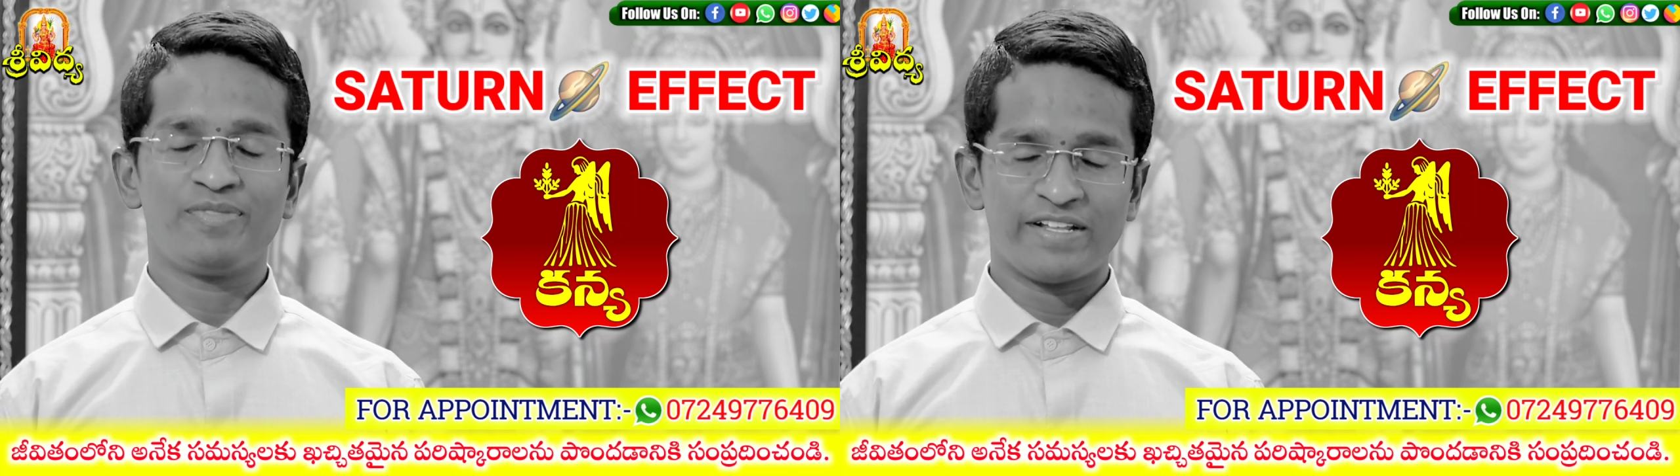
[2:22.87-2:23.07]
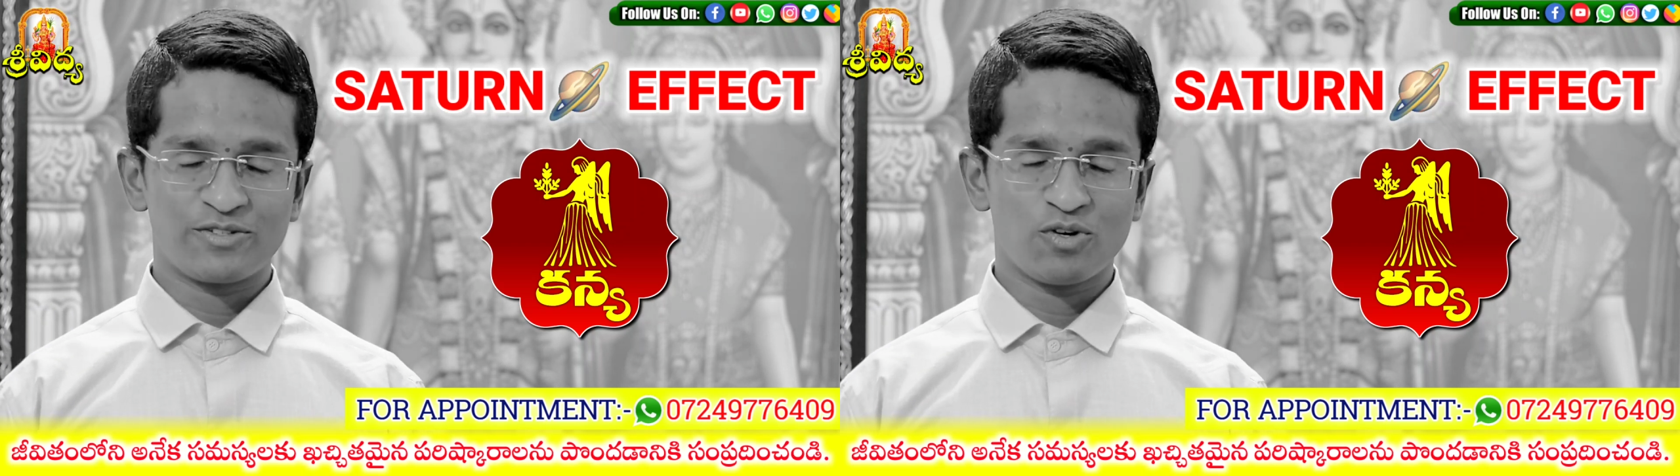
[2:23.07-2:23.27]

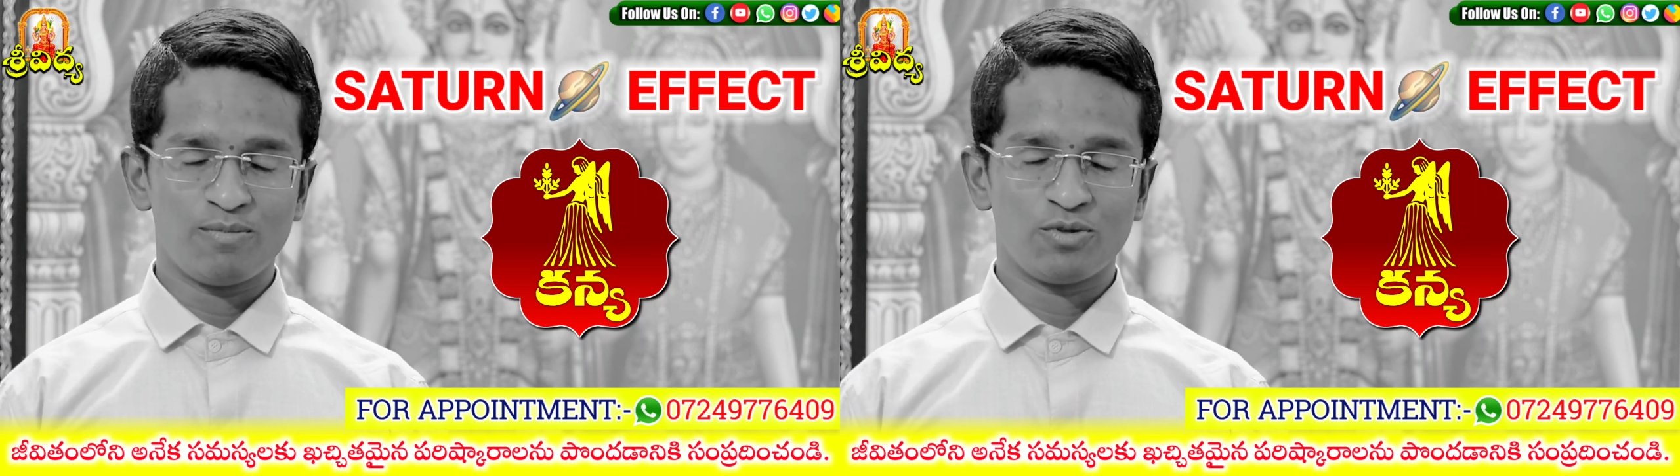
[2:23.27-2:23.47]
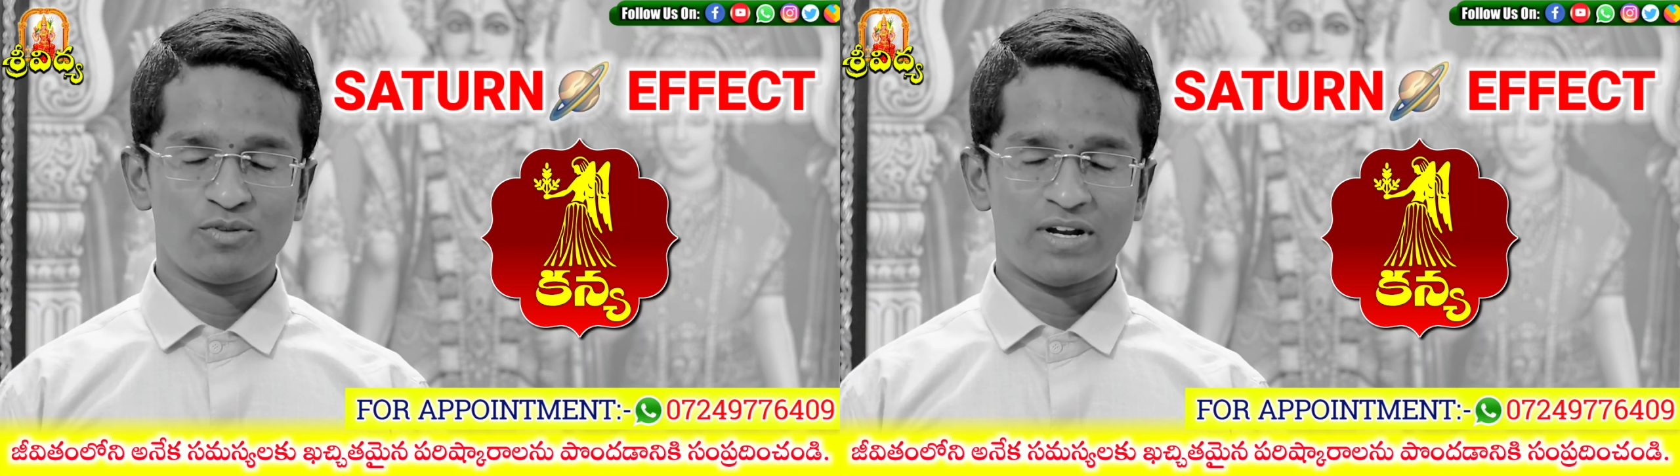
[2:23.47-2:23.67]

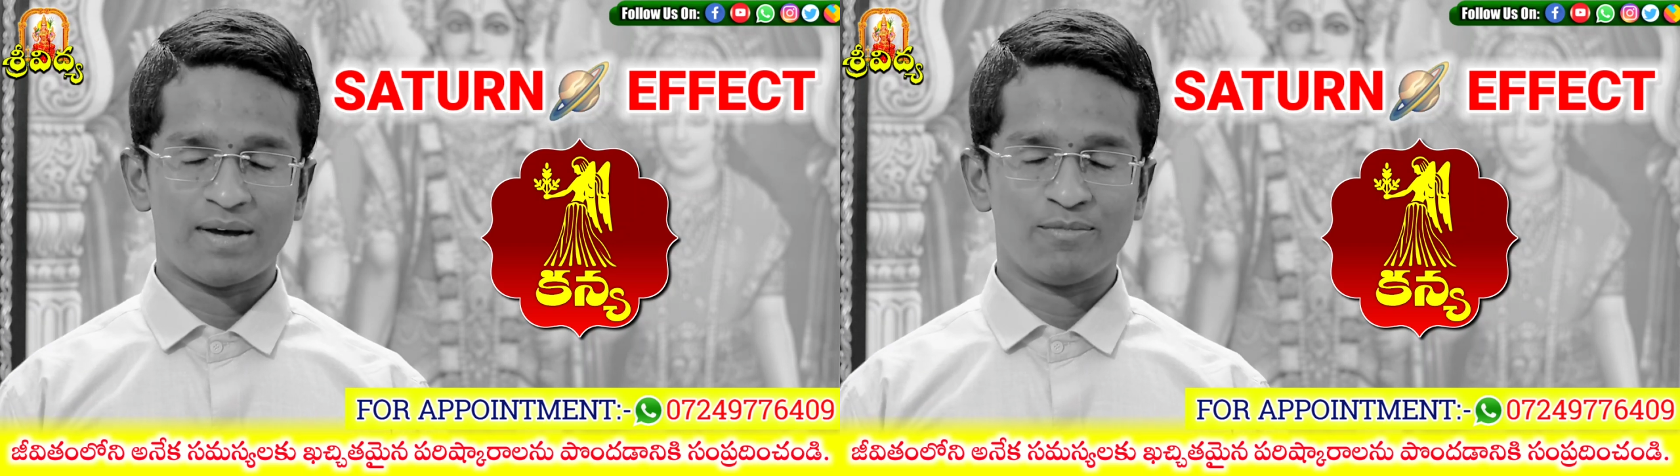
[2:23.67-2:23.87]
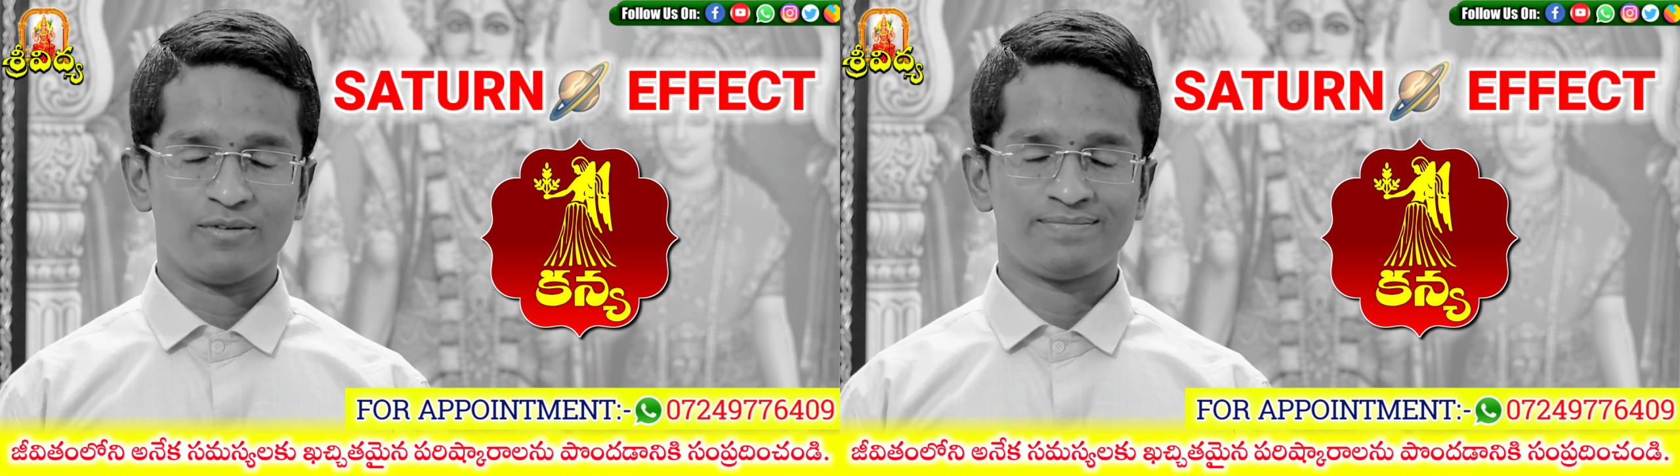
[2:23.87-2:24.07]

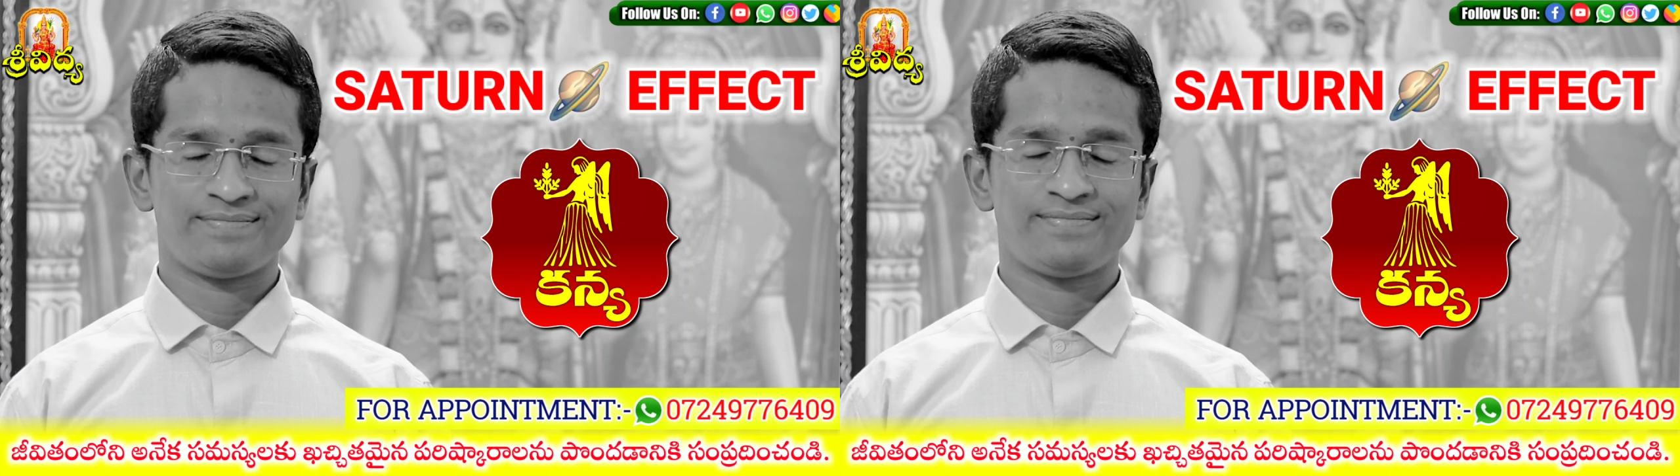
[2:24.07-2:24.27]
తెలుసుకోబోతున్నాము